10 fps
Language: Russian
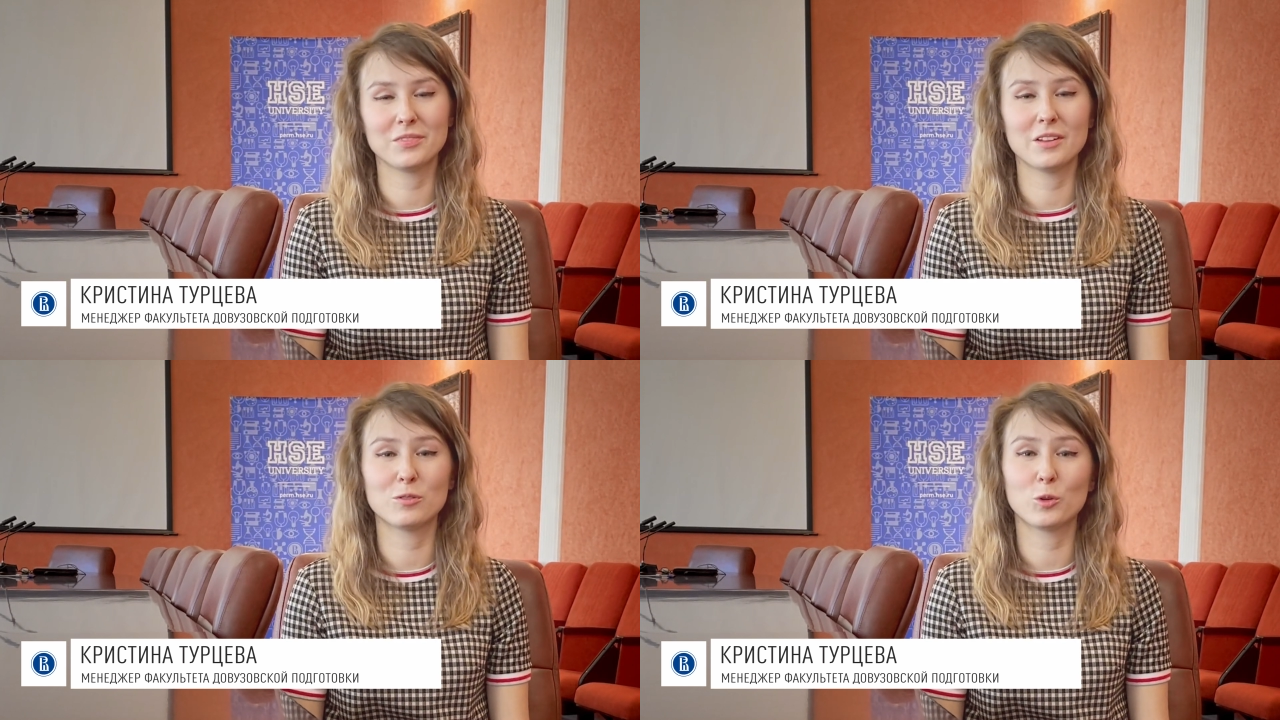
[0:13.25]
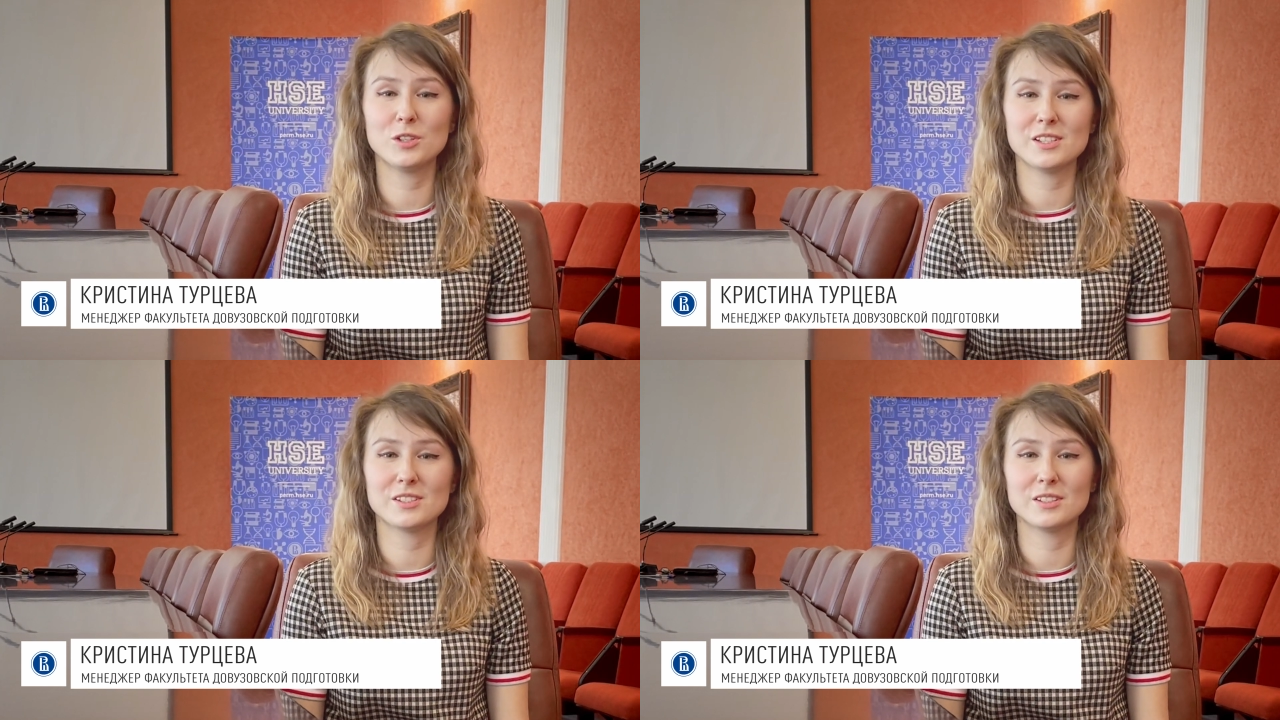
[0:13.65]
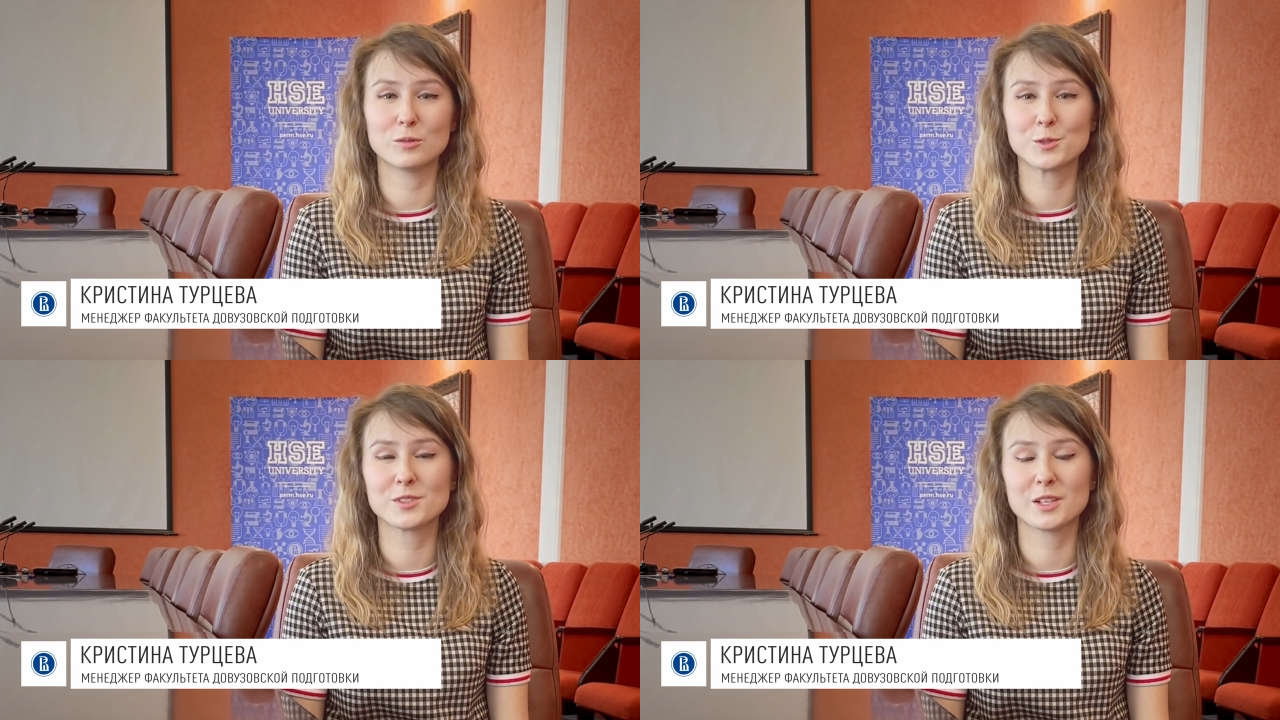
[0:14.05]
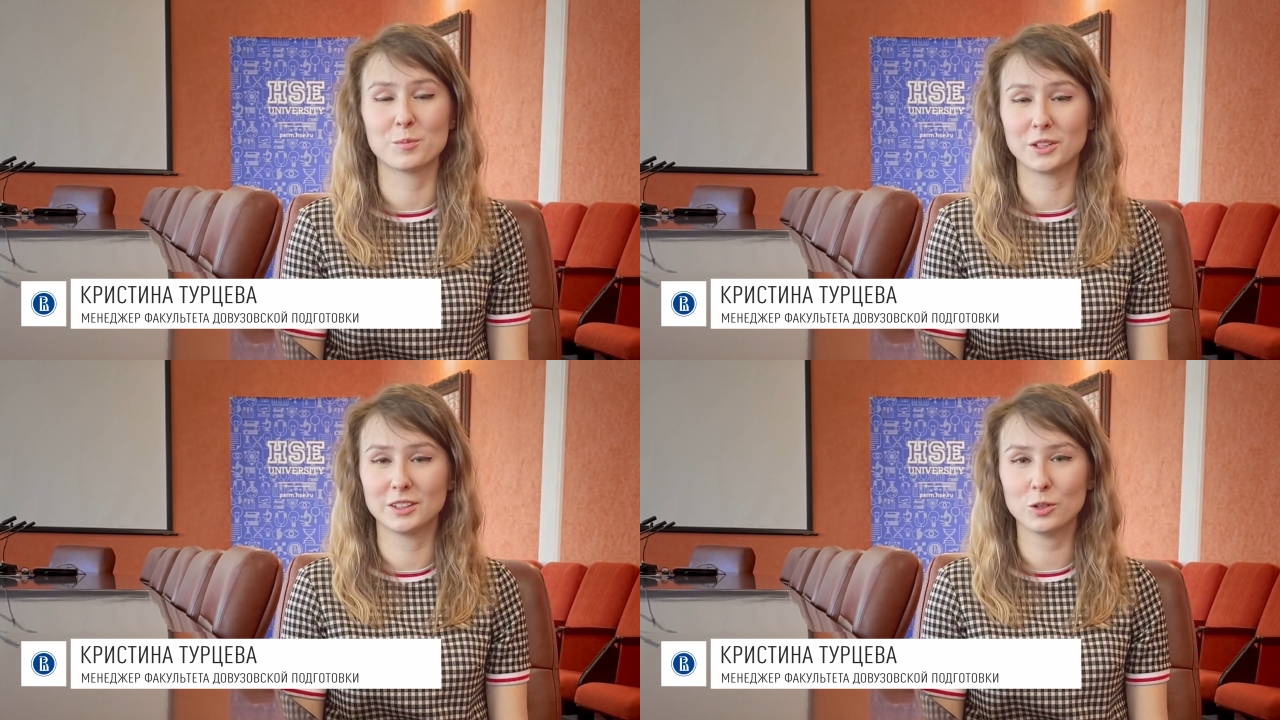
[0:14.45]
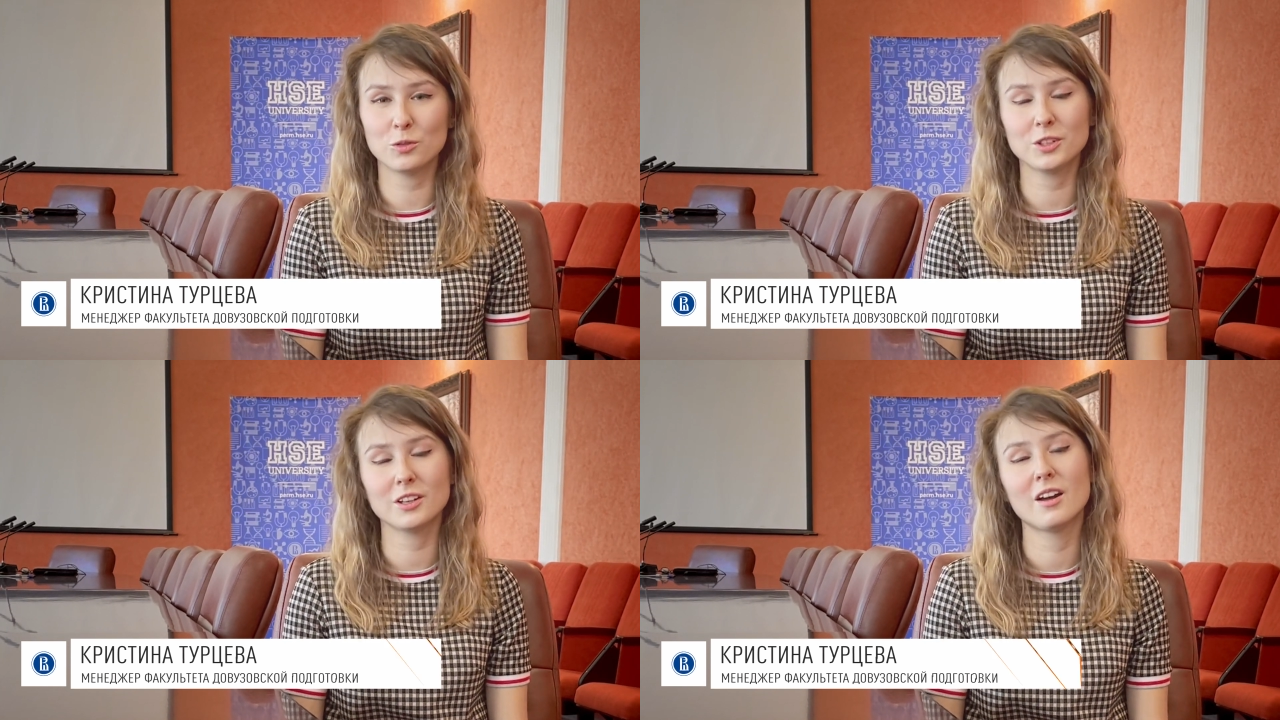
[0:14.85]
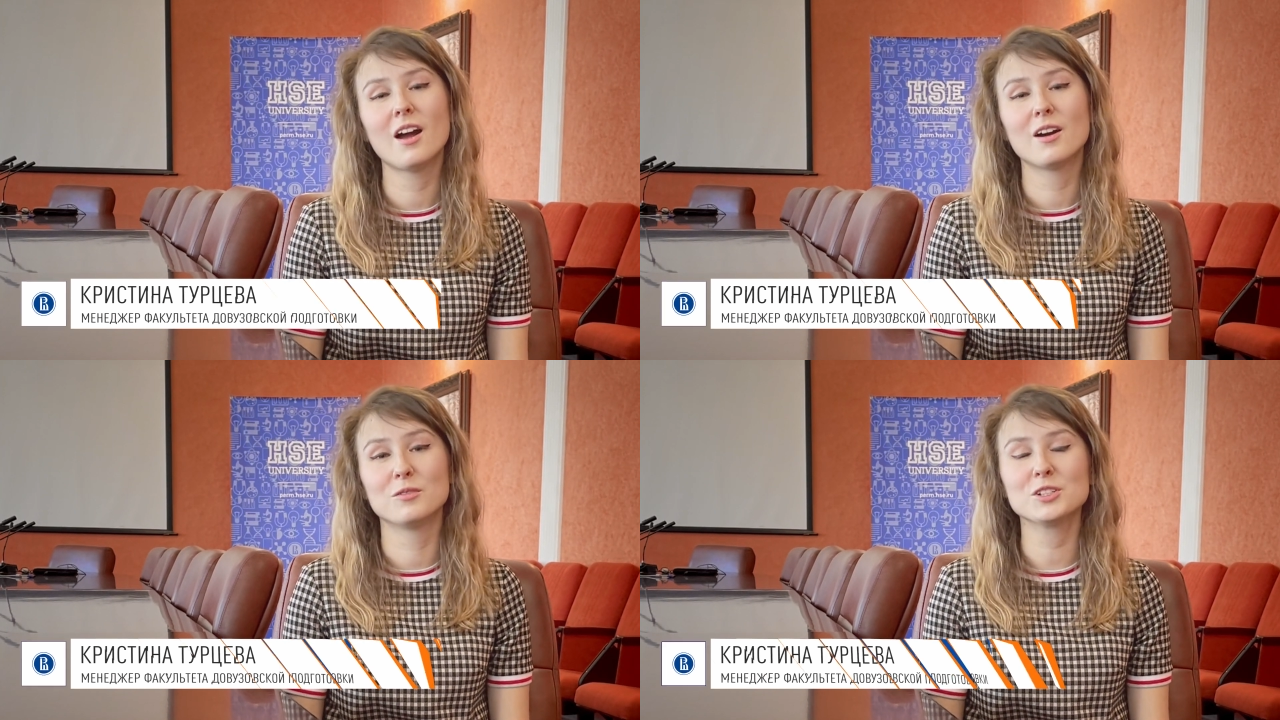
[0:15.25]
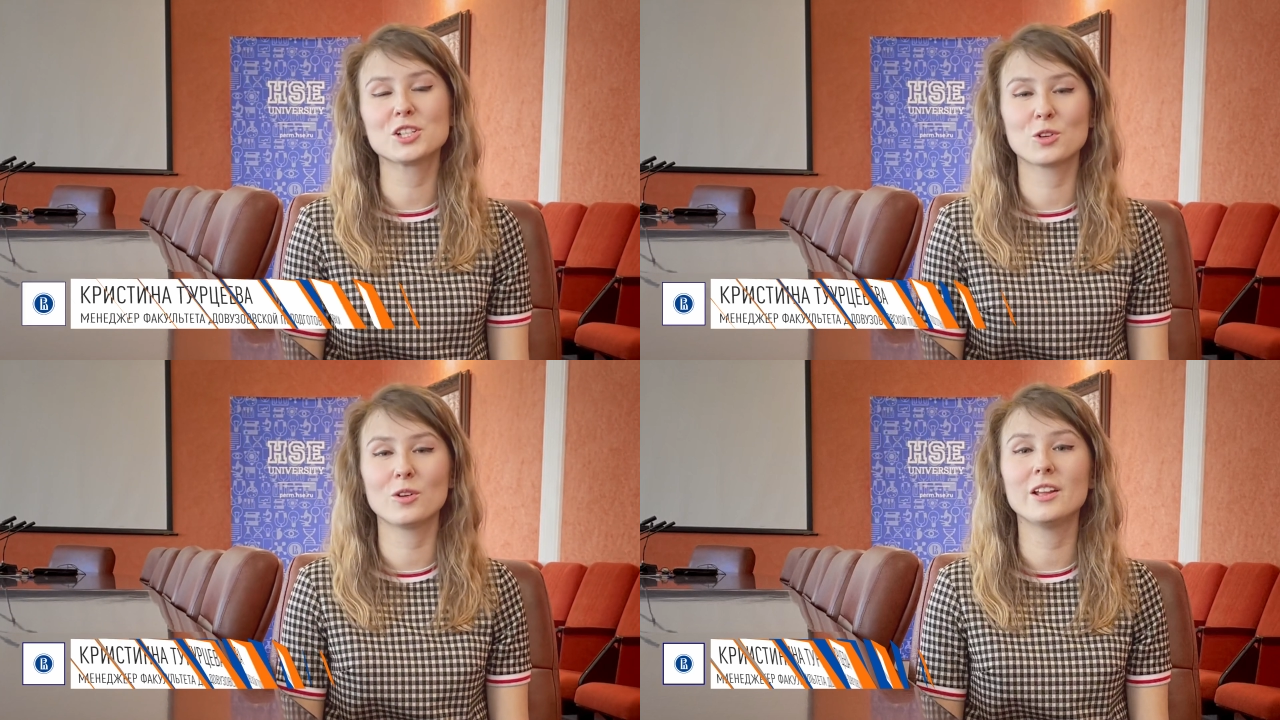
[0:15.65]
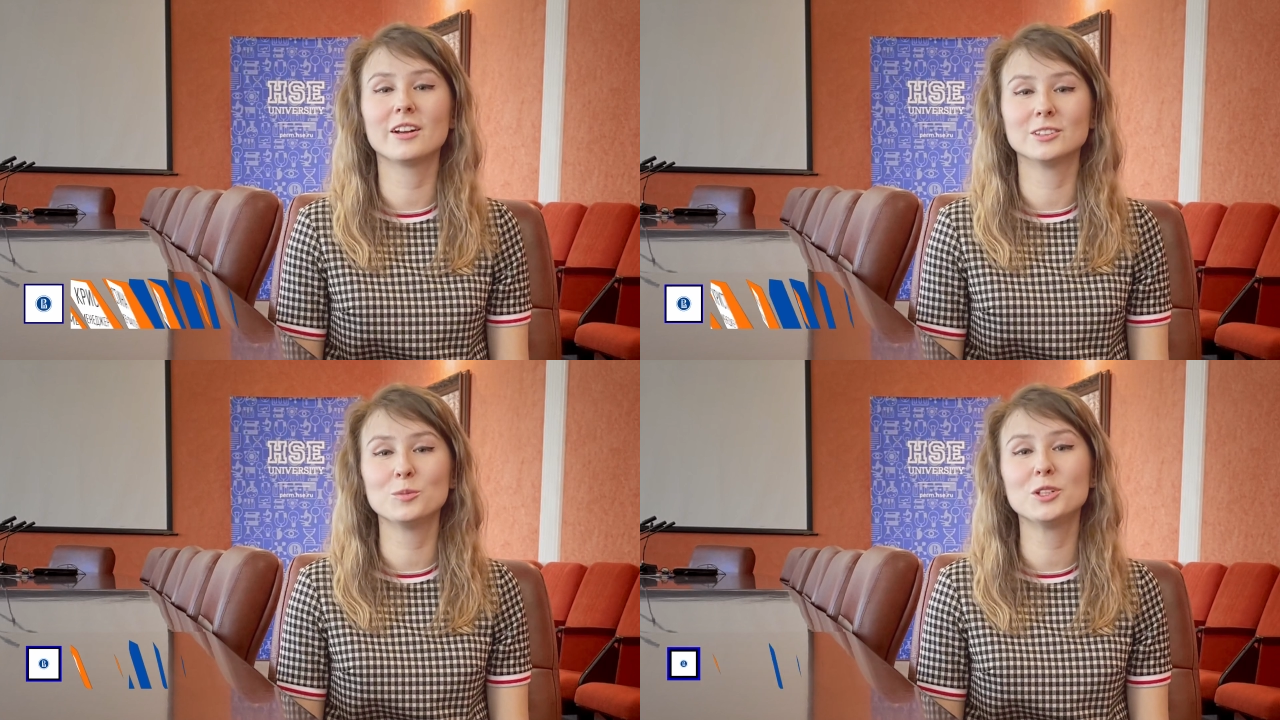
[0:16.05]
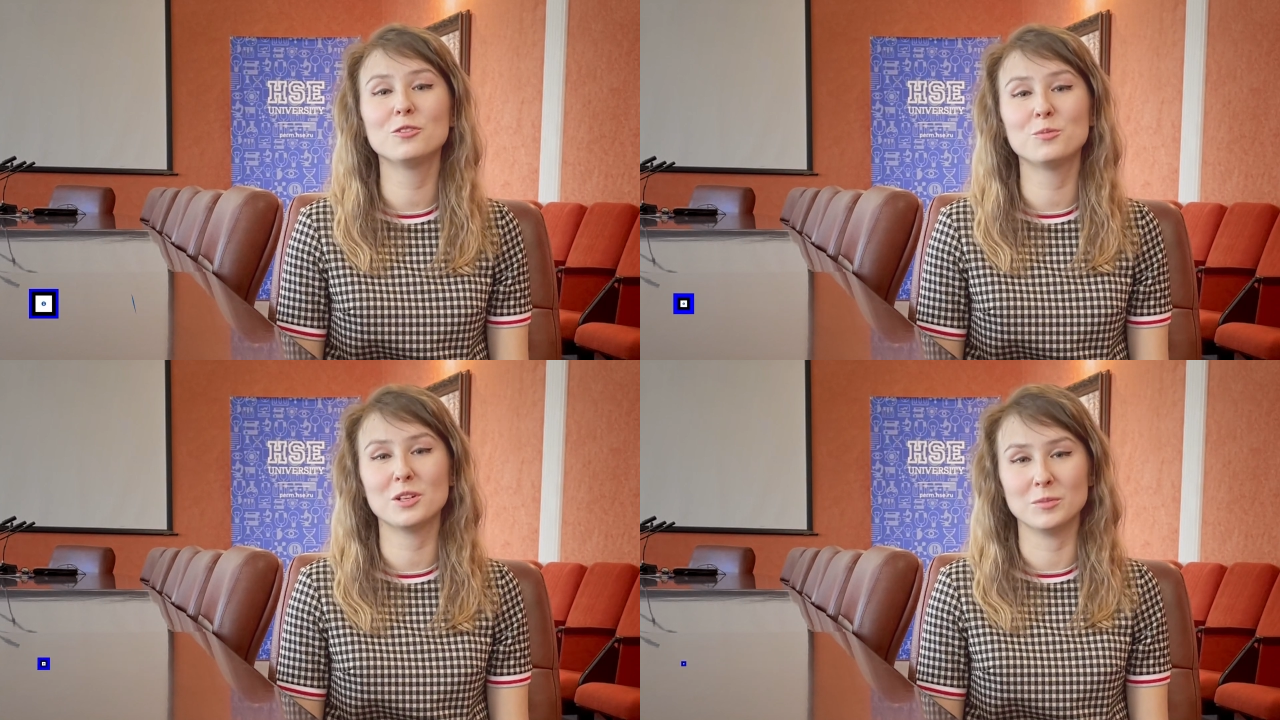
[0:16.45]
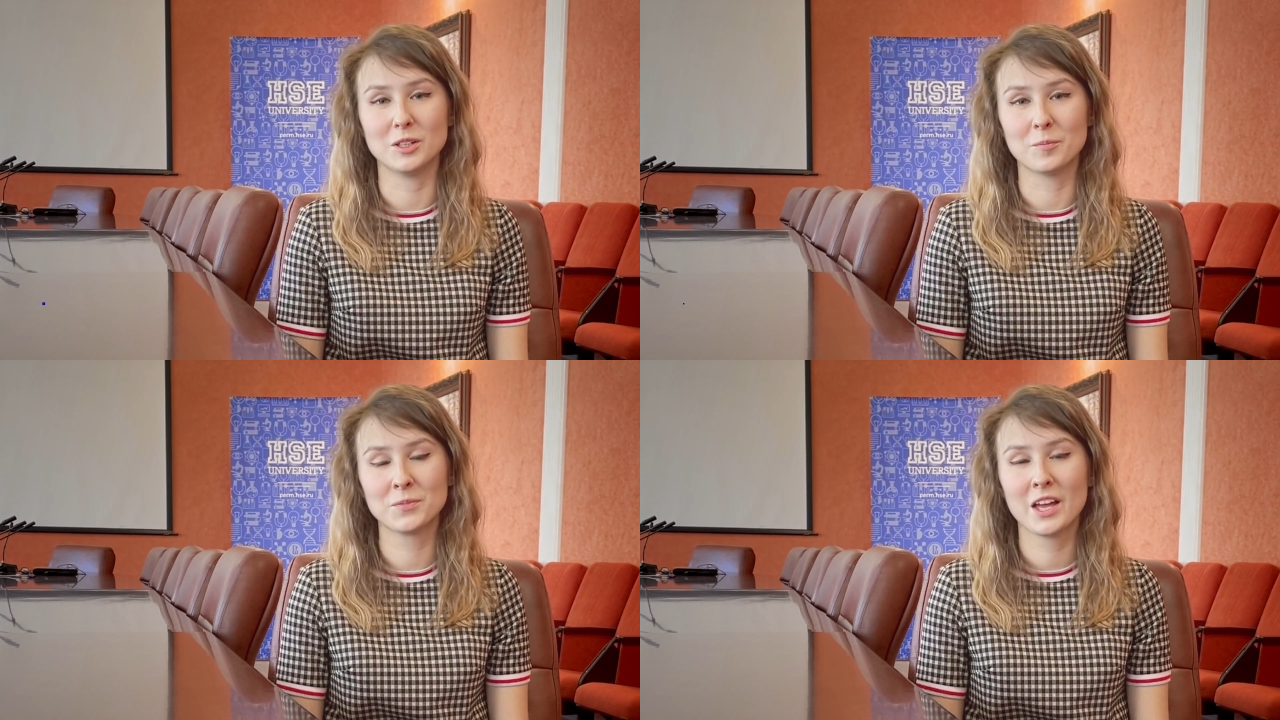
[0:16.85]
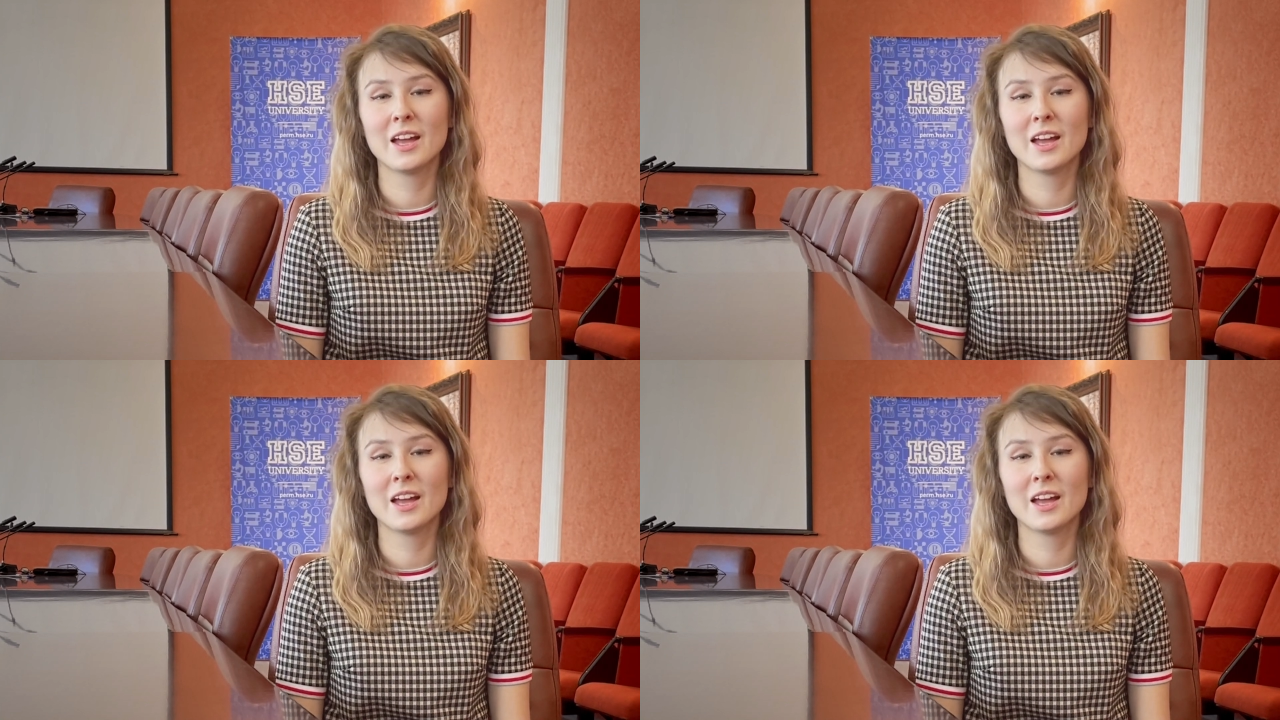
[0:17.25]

на факультете довузовской подготовки в Высшей школе экономики в Перми.